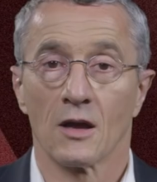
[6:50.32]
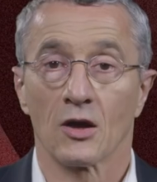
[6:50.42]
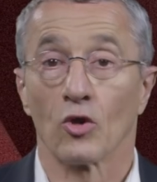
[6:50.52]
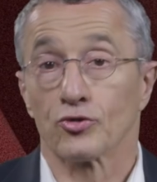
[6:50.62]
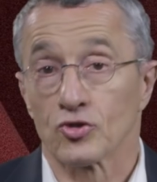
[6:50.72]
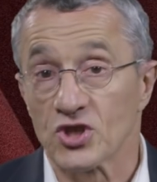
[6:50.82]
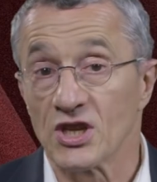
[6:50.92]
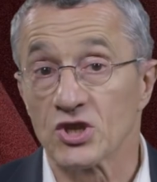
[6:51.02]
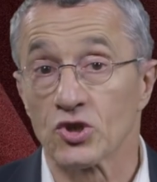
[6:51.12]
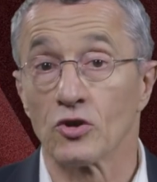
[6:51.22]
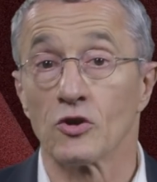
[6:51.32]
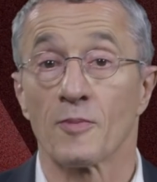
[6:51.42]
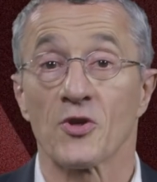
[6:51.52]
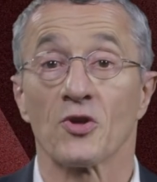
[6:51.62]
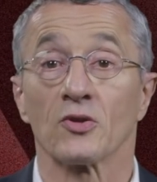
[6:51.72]
Quant aux Gilets jaunes,
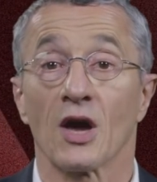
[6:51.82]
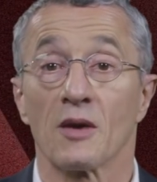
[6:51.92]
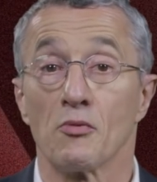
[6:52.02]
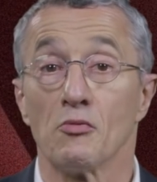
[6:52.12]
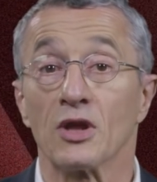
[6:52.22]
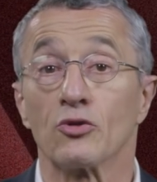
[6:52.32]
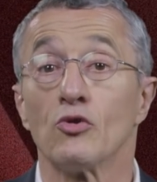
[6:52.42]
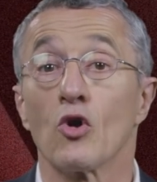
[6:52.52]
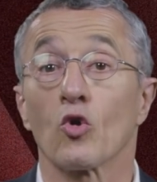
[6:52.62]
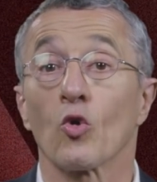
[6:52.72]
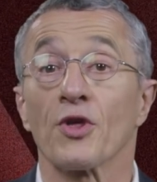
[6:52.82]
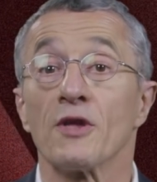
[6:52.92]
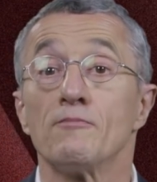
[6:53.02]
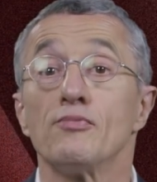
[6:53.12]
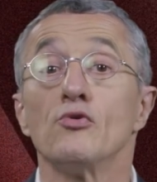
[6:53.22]
le président de la République ne leur
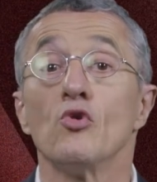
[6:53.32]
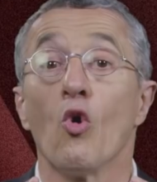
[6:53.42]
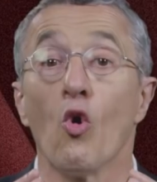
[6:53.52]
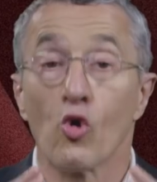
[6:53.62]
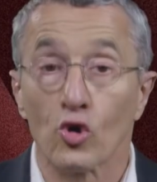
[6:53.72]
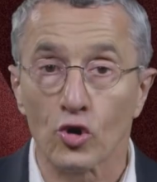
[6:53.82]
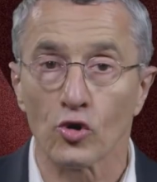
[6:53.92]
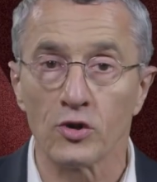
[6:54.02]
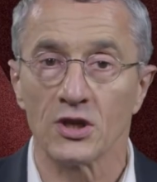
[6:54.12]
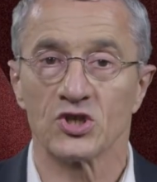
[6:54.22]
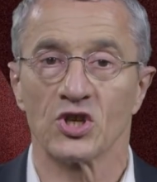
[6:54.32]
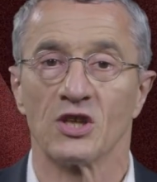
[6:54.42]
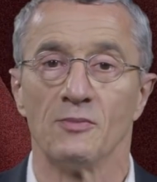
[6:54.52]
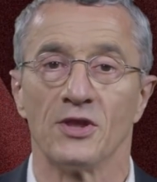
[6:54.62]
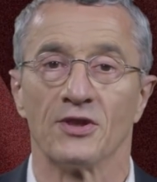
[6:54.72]
concède plus aucune
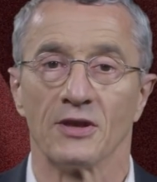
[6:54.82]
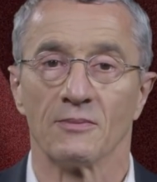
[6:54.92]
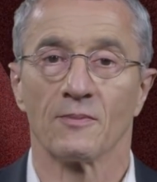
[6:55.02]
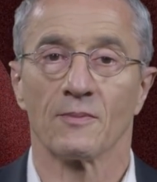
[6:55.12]
légitimité.